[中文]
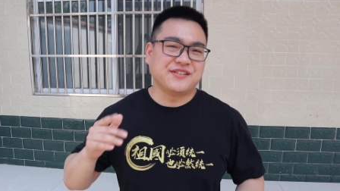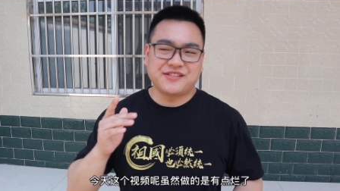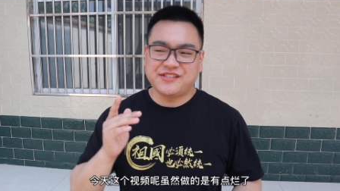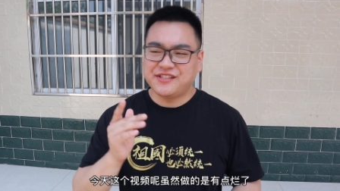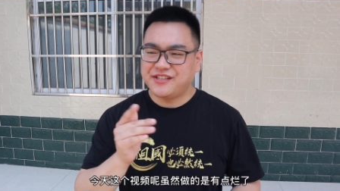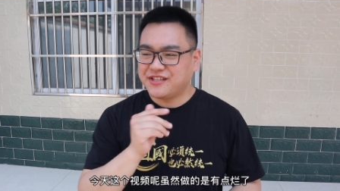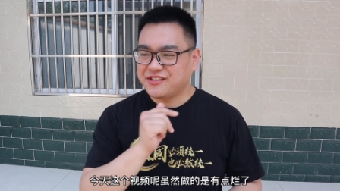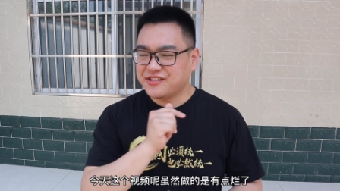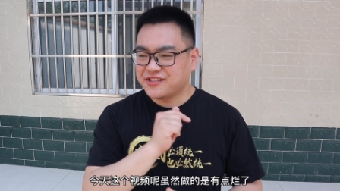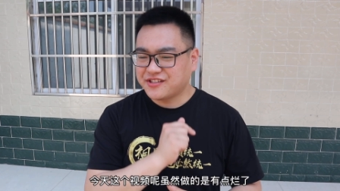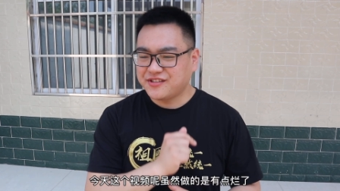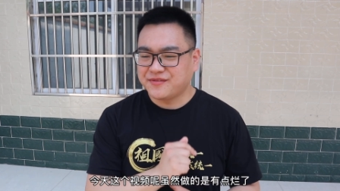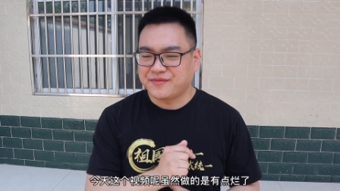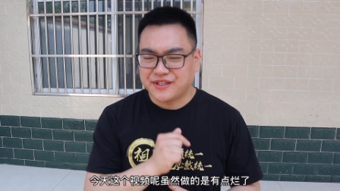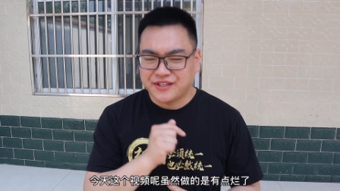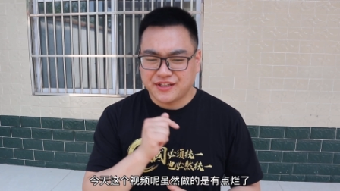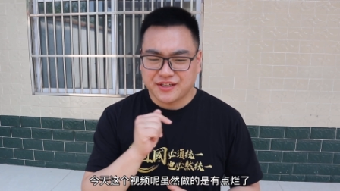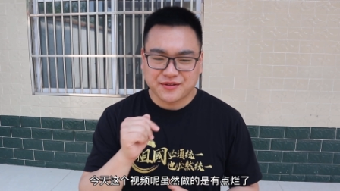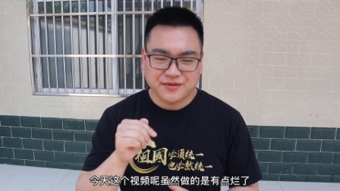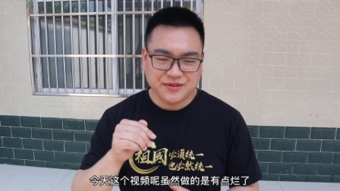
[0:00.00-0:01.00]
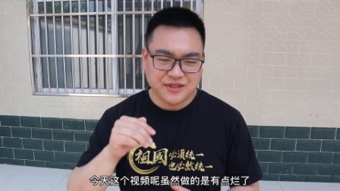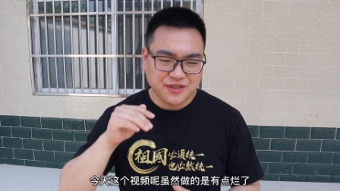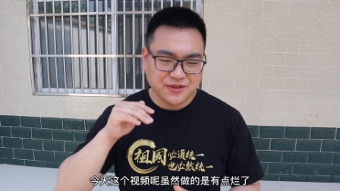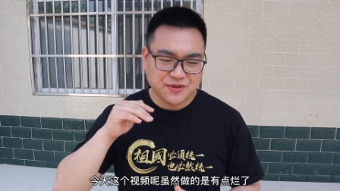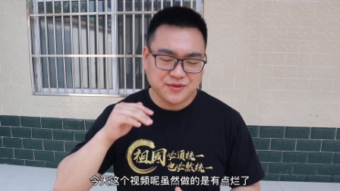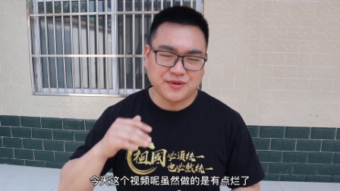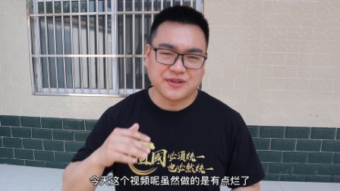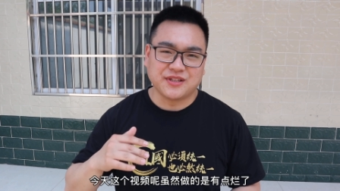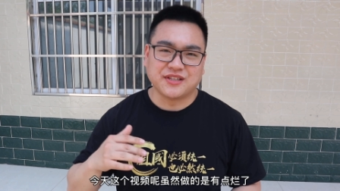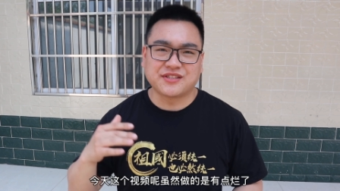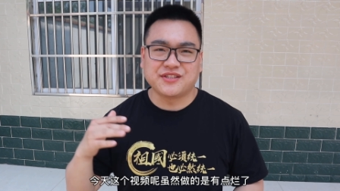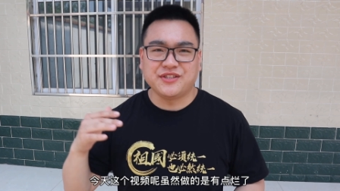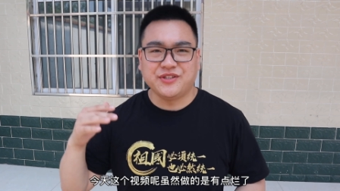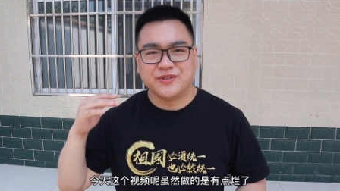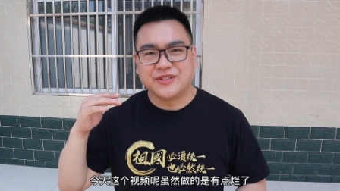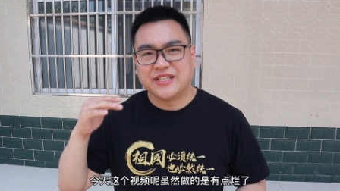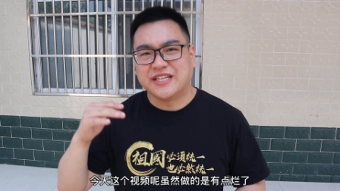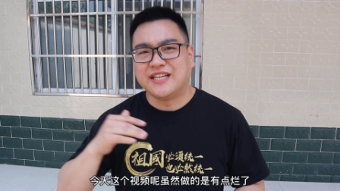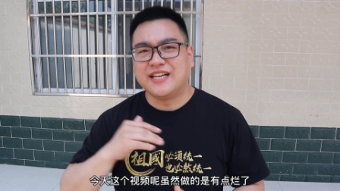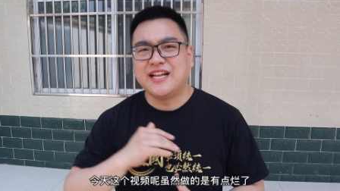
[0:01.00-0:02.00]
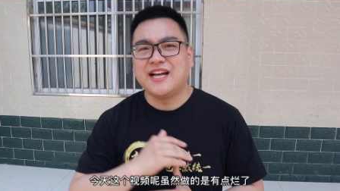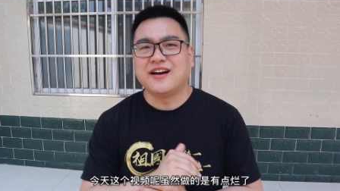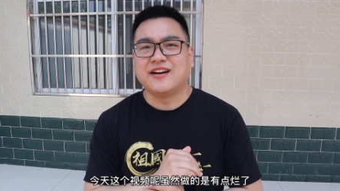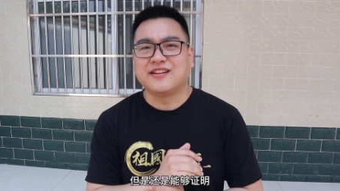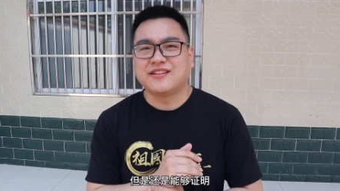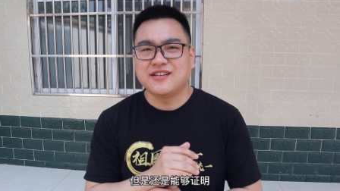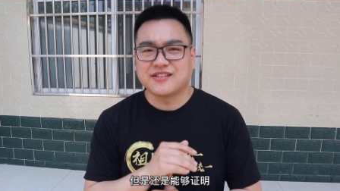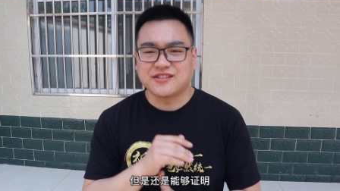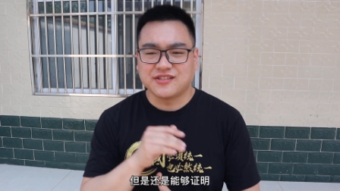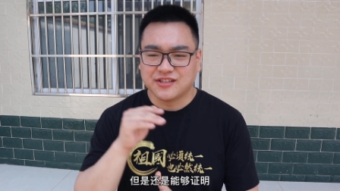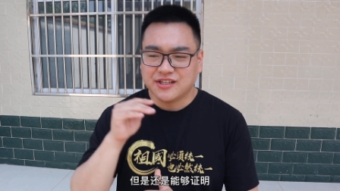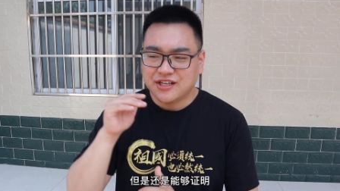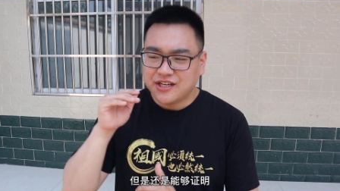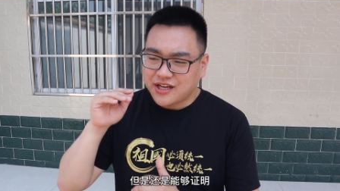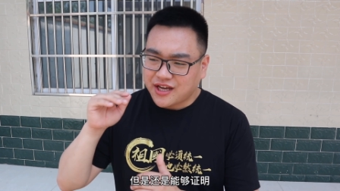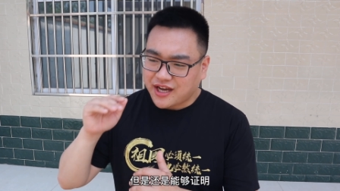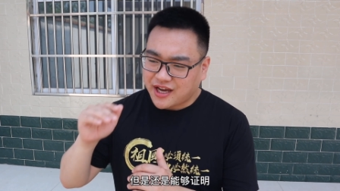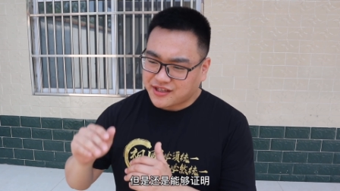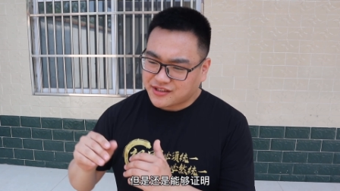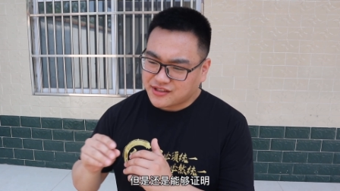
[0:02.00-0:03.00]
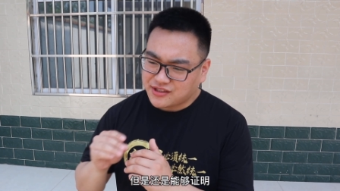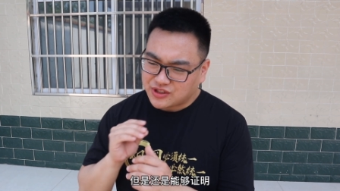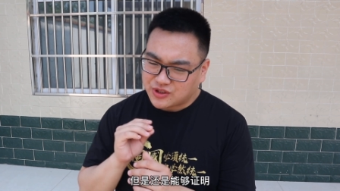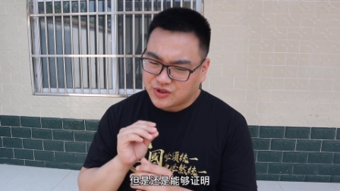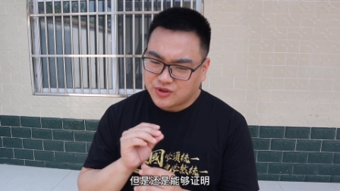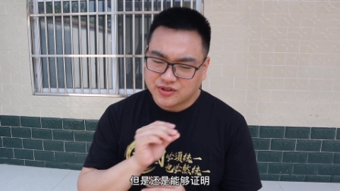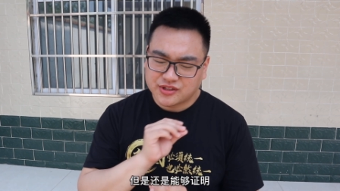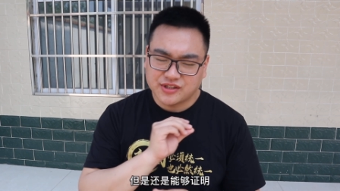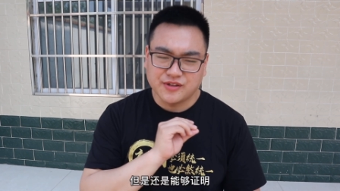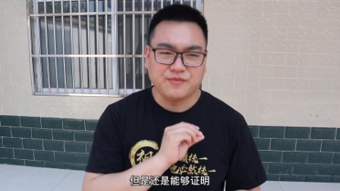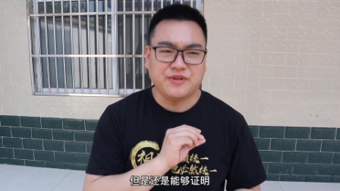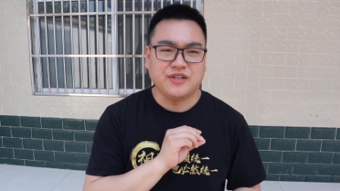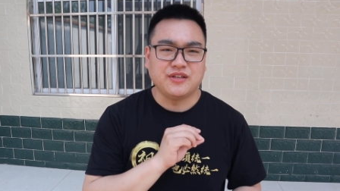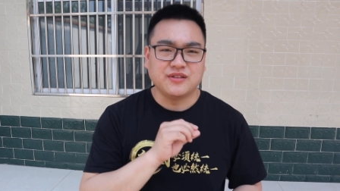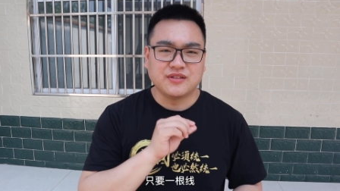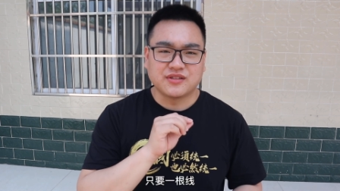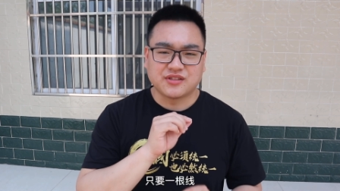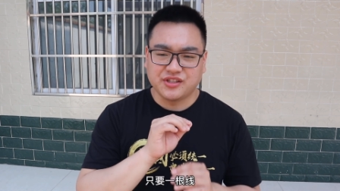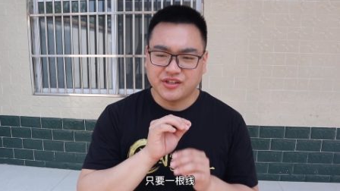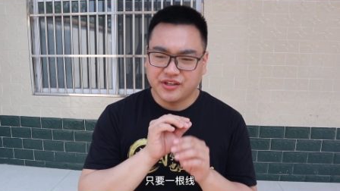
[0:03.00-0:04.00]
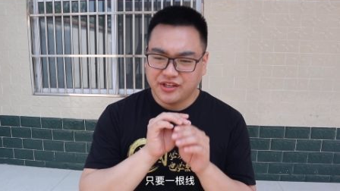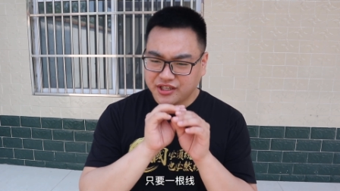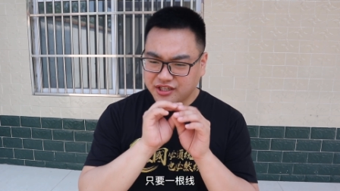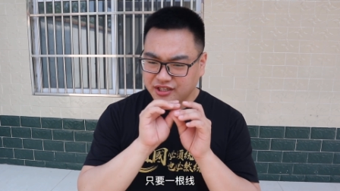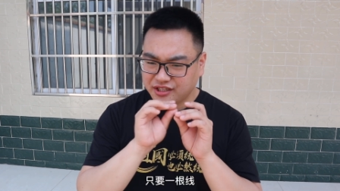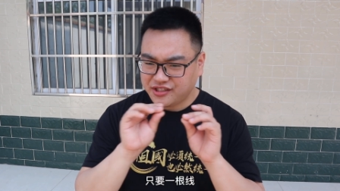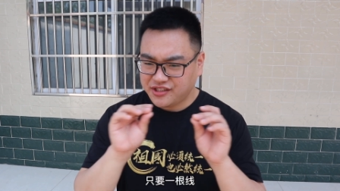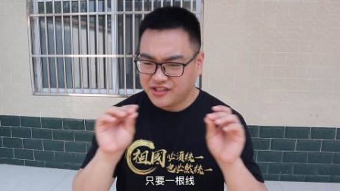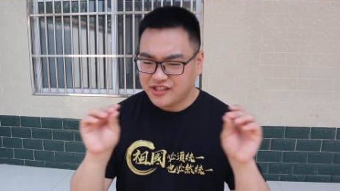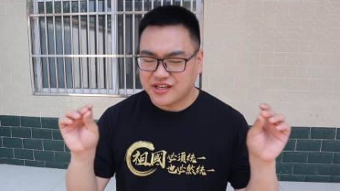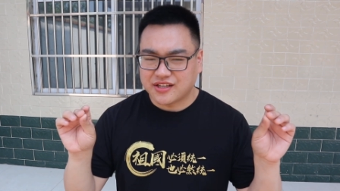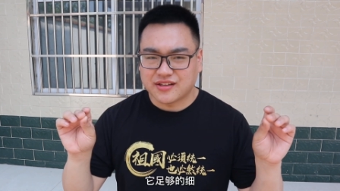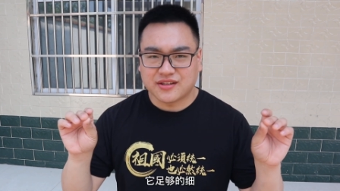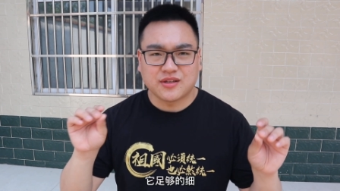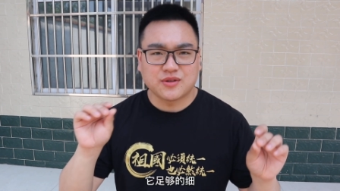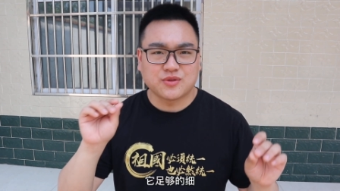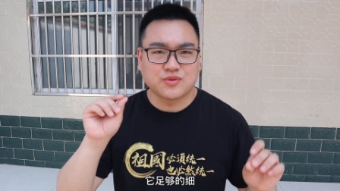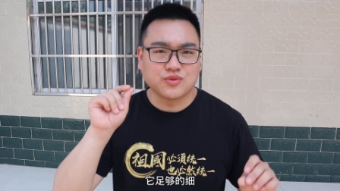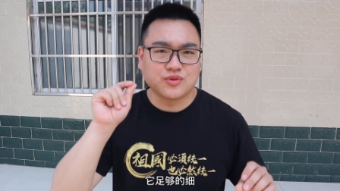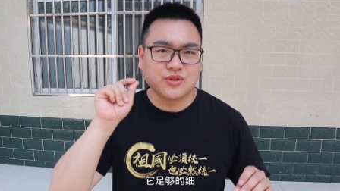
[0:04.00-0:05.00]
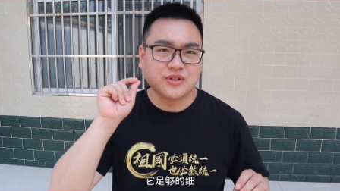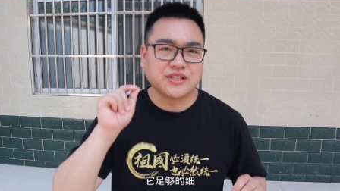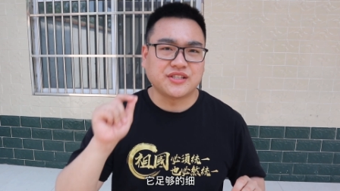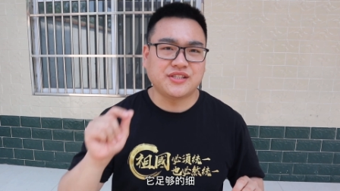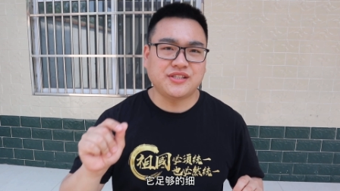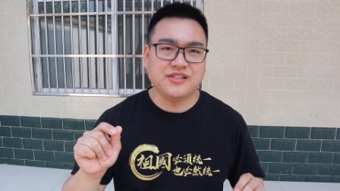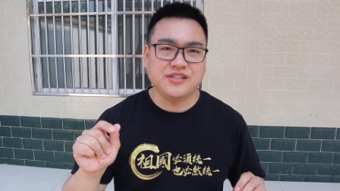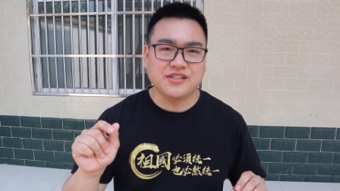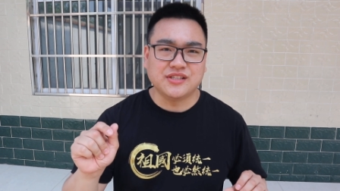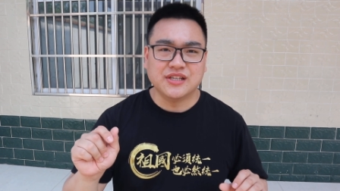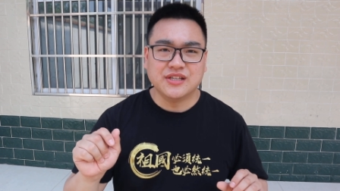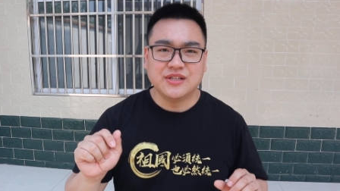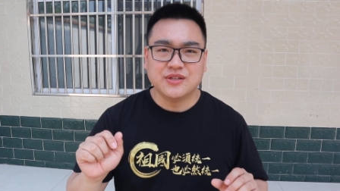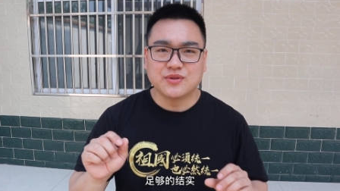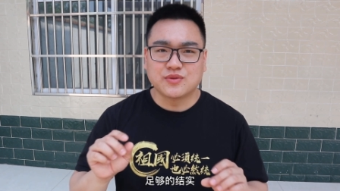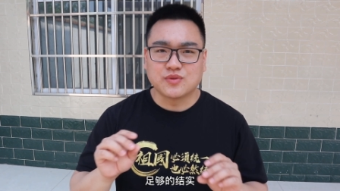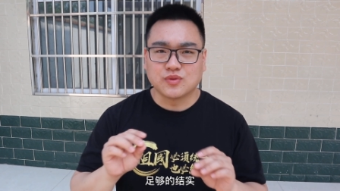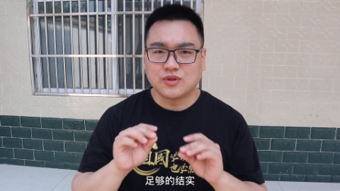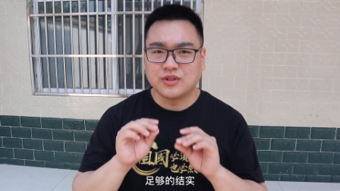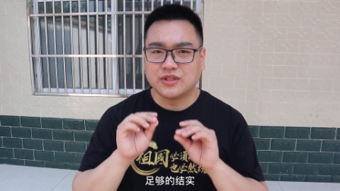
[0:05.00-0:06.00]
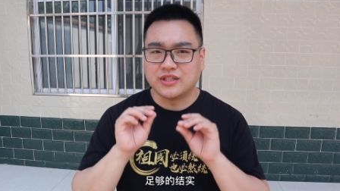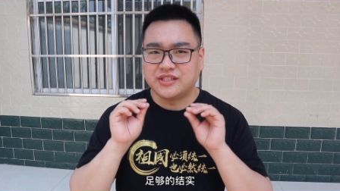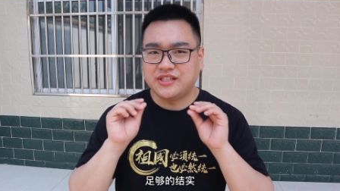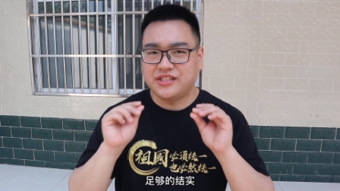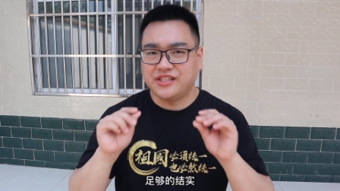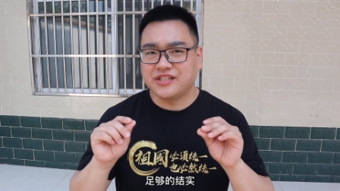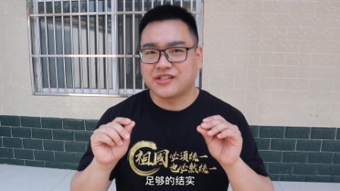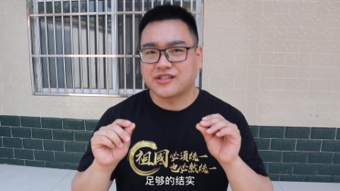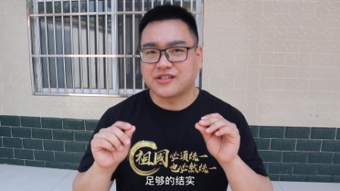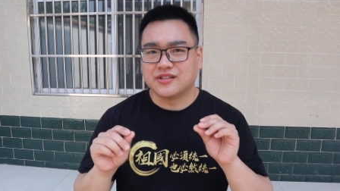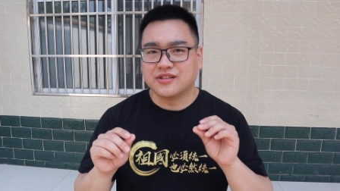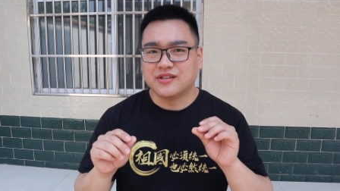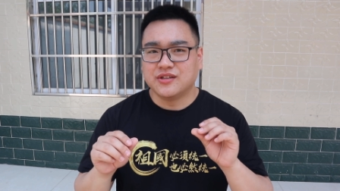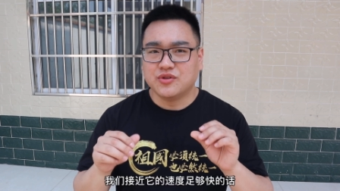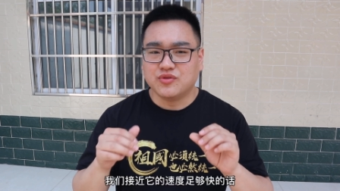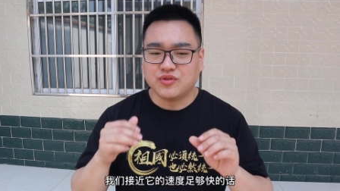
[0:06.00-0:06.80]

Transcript: 今天这个视频呢，虽然做的是有点烂啊，但是还是能够证明，只要一根线它足够的细、足够的结实，